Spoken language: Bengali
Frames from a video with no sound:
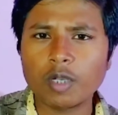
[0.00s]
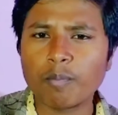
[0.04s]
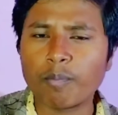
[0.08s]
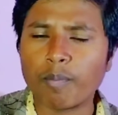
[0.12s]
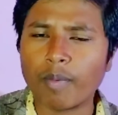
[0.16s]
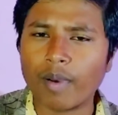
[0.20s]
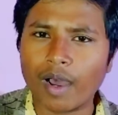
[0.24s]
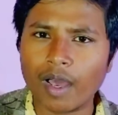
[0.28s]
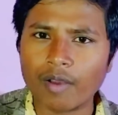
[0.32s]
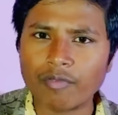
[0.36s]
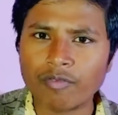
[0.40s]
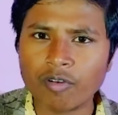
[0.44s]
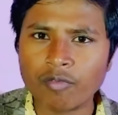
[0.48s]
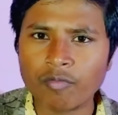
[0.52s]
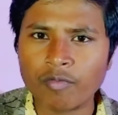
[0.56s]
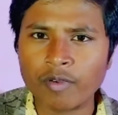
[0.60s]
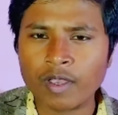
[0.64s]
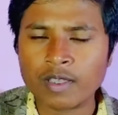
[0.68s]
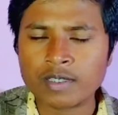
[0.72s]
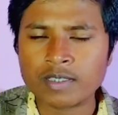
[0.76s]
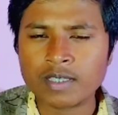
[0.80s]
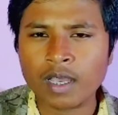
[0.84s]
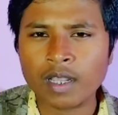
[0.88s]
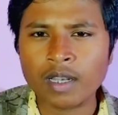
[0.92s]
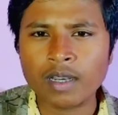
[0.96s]
একটি পাওয়ারফুল
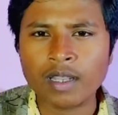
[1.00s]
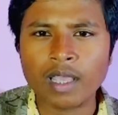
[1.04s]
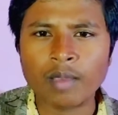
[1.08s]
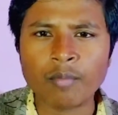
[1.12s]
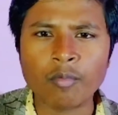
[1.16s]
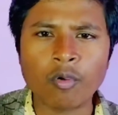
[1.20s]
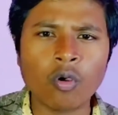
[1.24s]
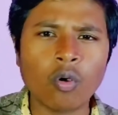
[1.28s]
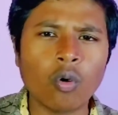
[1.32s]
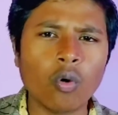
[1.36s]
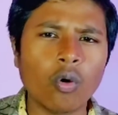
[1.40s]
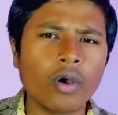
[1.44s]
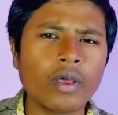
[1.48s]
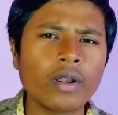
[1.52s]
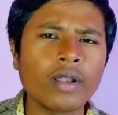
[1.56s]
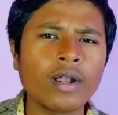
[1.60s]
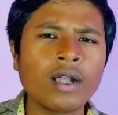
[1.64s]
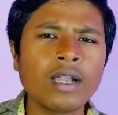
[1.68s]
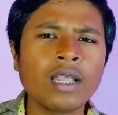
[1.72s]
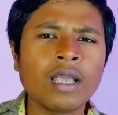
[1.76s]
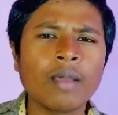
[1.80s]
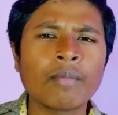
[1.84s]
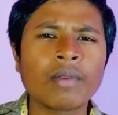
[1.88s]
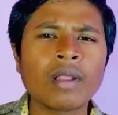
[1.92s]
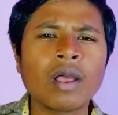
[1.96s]
প্রসেসার এবং
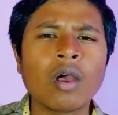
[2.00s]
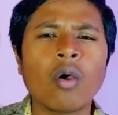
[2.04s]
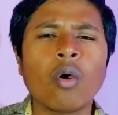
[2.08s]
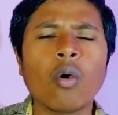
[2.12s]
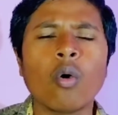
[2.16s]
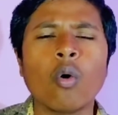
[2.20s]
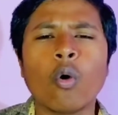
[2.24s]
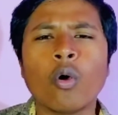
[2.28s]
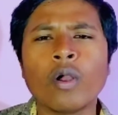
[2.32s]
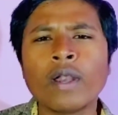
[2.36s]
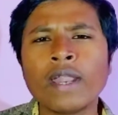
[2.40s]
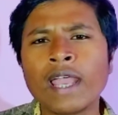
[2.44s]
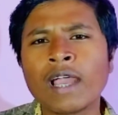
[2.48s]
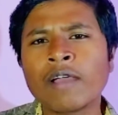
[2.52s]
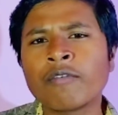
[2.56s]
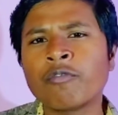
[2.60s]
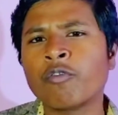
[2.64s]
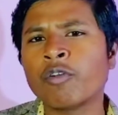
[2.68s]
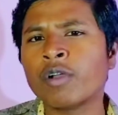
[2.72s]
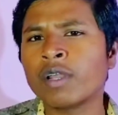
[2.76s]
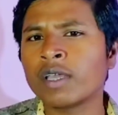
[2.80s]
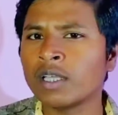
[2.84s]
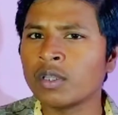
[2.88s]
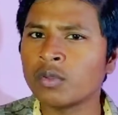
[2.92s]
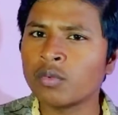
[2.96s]
অলরেডি আমরা অনেক
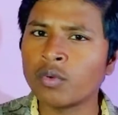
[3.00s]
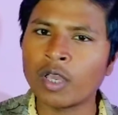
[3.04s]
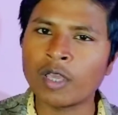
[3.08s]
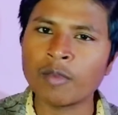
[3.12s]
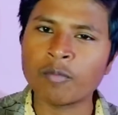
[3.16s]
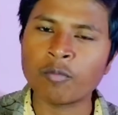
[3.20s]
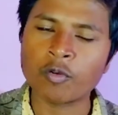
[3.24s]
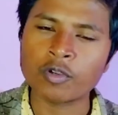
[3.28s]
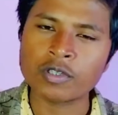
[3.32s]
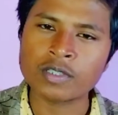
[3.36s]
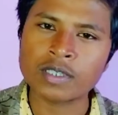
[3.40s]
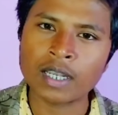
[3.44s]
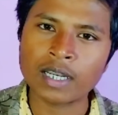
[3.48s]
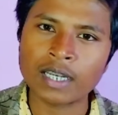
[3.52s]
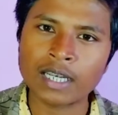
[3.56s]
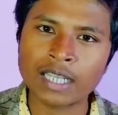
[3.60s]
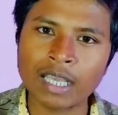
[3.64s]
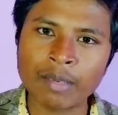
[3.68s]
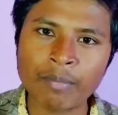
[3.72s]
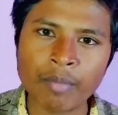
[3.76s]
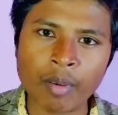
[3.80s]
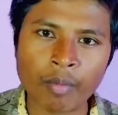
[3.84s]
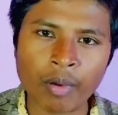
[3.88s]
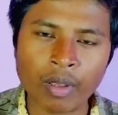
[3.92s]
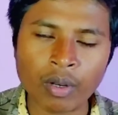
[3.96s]
ফোনে কিন্তু এই
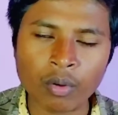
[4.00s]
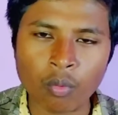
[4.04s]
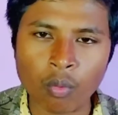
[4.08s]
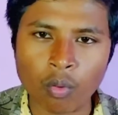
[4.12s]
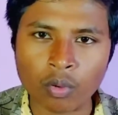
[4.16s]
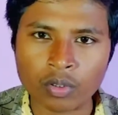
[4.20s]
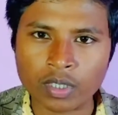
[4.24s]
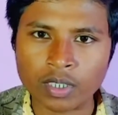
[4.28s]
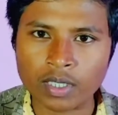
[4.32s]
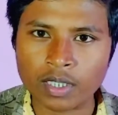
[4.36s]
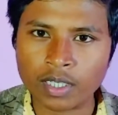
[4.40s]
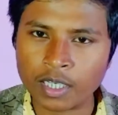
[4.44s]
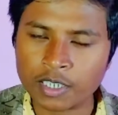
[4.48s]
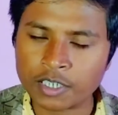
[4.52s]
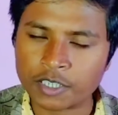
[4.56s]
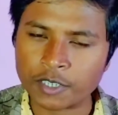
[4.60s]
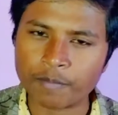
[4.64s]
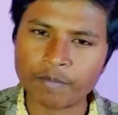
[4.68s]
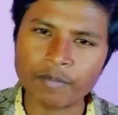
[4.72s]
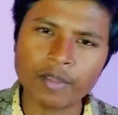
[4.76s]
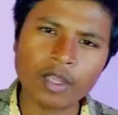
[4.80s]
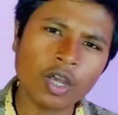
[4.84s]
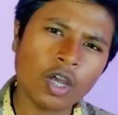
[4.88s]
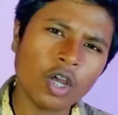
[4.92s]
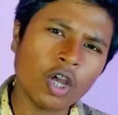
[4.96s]
প্রসেসারটিকে ব্যবহার করতে
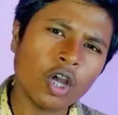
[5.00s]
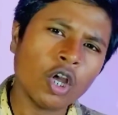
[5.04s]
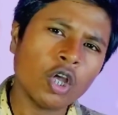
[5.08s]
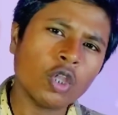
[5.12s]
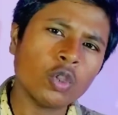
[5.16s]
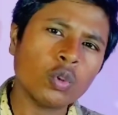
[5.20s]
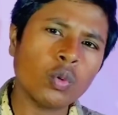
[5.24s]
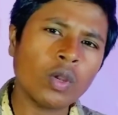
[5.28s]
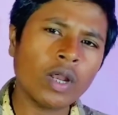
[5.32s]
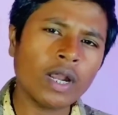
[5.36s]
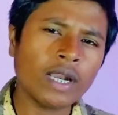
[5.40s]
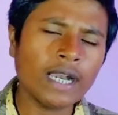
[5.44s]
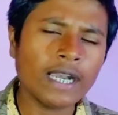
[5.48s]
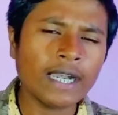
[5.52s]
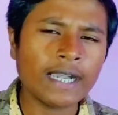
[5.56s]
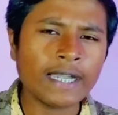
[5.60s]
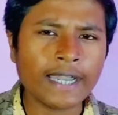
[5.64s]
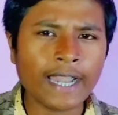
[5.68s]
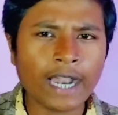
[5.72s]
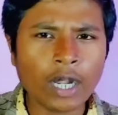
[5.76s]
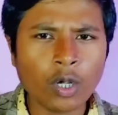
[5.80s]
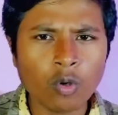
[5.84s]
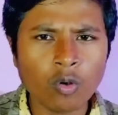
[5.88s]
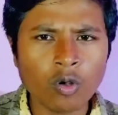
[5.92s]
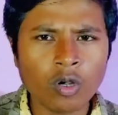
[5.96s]
দেখেছি তো এখানে
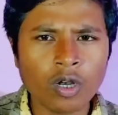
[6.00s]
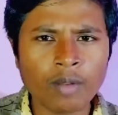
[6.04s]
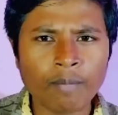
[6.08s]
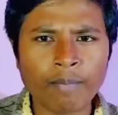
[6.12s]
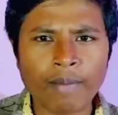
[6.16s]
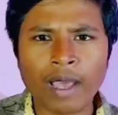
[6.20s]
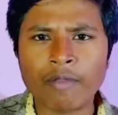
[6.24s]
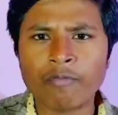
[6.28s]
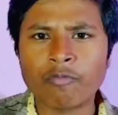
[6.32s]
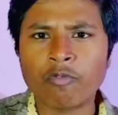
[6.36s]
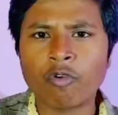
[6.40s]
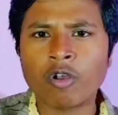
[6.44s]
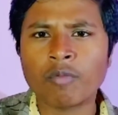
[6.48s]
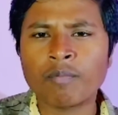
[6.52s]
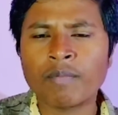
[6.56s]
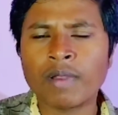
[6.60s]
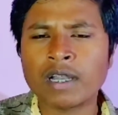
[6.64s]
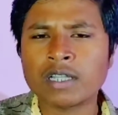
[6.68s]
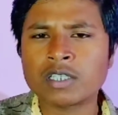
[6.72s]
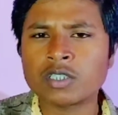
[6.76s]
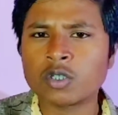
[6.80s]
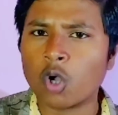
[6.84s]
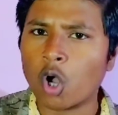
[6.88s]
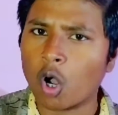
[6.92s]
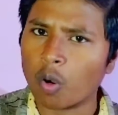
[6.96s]
ডে টু ডে
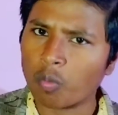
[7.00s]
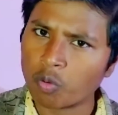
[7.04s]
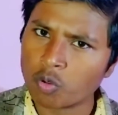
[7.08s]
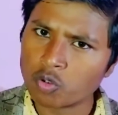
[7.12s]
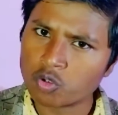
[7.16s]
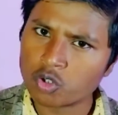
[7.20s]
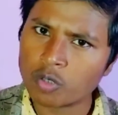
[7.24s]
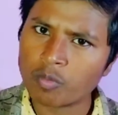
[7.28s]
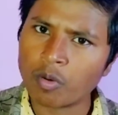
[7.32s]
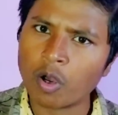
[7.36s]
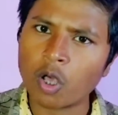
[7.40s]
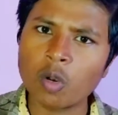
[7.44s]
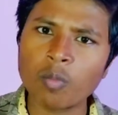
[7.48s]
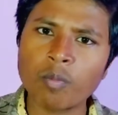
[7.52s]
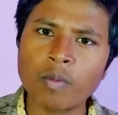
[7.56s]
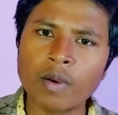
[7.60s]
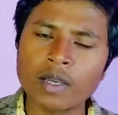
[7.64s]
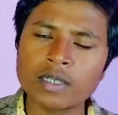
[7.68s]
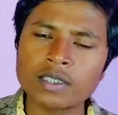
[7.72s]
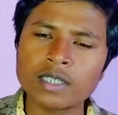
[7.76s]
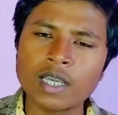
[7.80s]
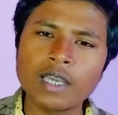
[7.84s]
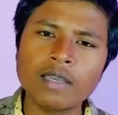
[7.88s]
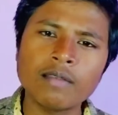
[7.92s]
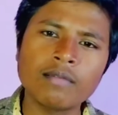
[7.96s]
পারফরম্যান্স অবশ্যই ভালো
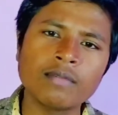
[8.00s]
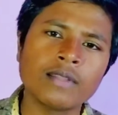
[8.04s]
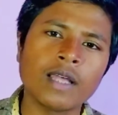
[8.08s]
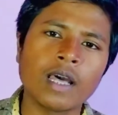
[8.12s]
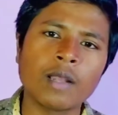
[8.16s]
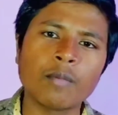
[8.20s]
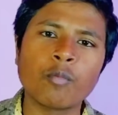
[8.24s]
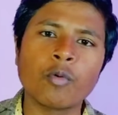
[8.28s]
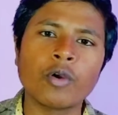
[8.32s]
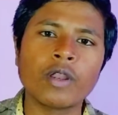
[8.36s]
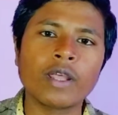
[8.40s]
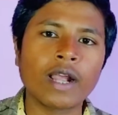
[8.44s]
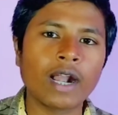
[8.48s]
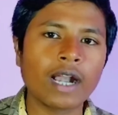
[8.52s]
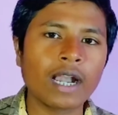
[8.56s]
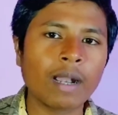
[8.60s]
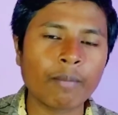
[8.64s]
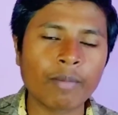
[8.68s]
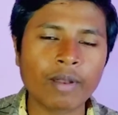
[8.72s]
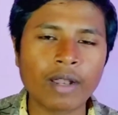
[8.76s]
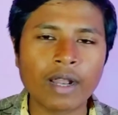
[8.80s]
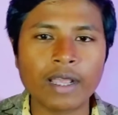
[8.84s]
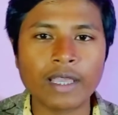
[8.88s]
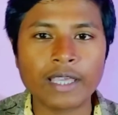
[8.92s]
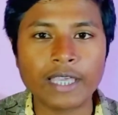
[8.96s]
পাওয়া যায় তারপর এখানে
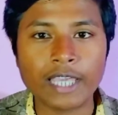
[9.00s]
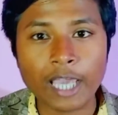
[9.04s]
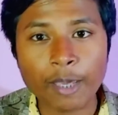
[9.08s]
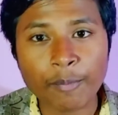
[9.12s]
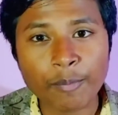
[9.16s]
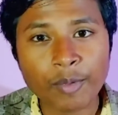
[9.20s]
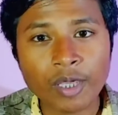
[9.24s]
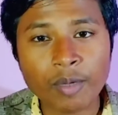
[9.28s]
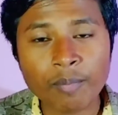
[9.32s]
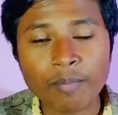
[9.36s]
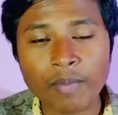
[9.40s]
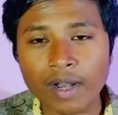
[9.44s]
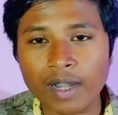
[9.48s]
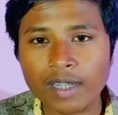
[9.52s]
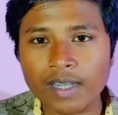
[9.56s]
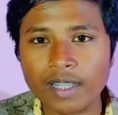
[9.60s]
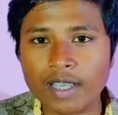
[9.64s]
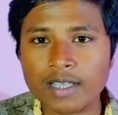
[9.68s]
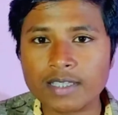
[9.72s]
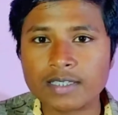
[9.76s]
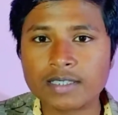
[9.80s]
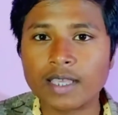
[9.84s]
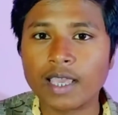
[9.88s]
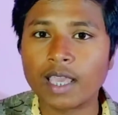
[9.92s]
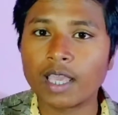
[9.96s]
আপনারা গেমিং
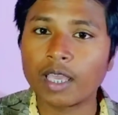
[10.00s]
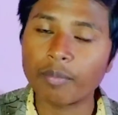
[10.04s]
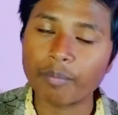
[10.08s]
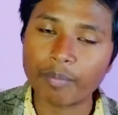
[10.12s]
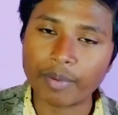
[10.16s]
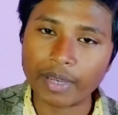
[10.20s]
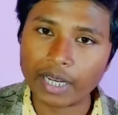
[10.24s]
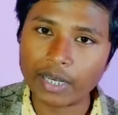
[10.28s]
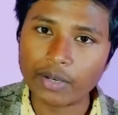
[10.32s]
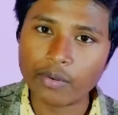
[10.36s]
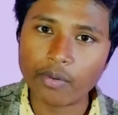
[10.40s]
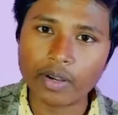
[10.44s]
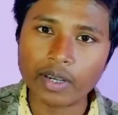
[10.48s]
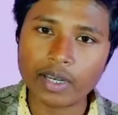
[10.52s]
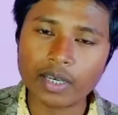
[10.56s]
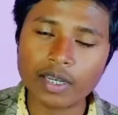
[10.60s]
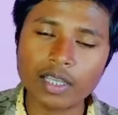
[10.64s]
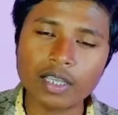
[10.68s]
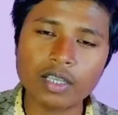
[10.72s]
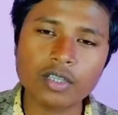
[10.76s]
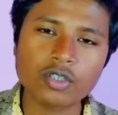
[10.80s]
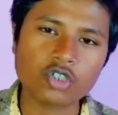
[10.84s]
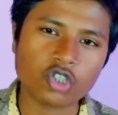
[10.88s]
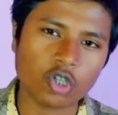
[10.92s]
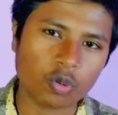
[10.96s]
মাল্টিটাস্কিং ভিডিও
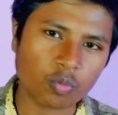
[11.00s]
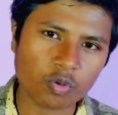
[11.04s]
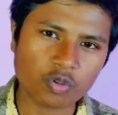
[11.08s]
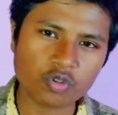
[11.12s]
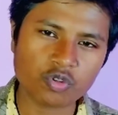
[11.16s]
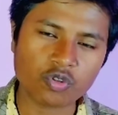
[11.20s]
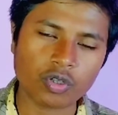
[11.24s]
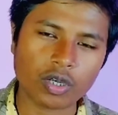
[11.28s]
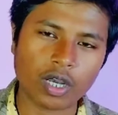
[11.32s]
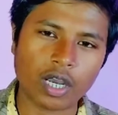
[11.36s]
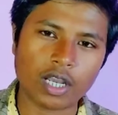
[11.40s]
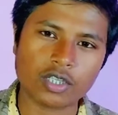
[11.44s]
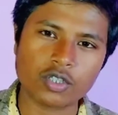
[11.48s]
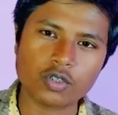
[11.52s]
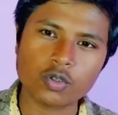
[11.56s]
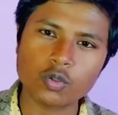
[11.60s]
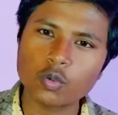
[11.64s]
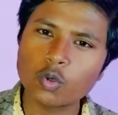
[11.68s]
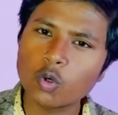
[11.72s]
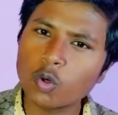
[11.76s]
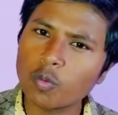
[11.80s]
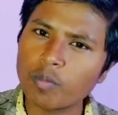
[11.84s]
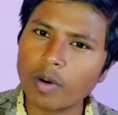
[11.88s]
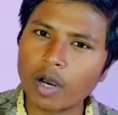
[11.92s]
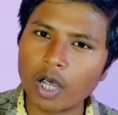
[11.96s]
এডিটিং সমস্ত কাজ
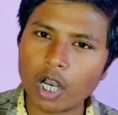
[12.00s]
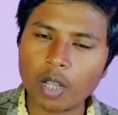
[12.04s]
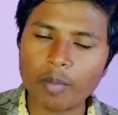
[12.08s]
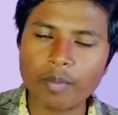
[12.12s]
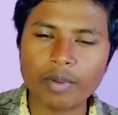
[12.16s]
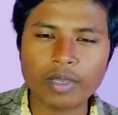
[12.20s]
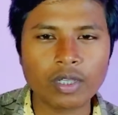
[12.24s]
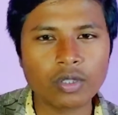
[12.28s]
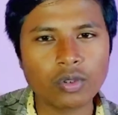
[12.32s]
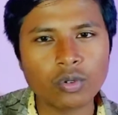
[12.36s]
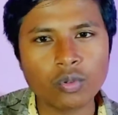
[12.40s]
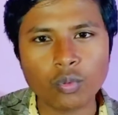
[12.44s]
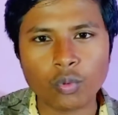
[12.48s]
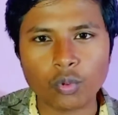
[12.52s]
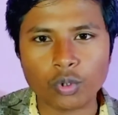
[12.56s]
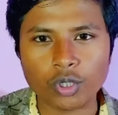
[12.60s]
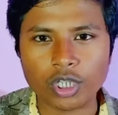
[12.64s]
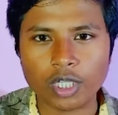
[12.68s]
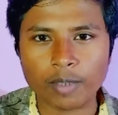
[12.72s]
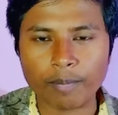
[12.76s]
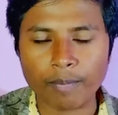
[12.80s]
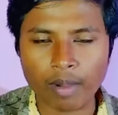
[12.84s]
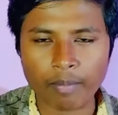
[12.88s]
খুব ভালোভাবে কিন্তু করতে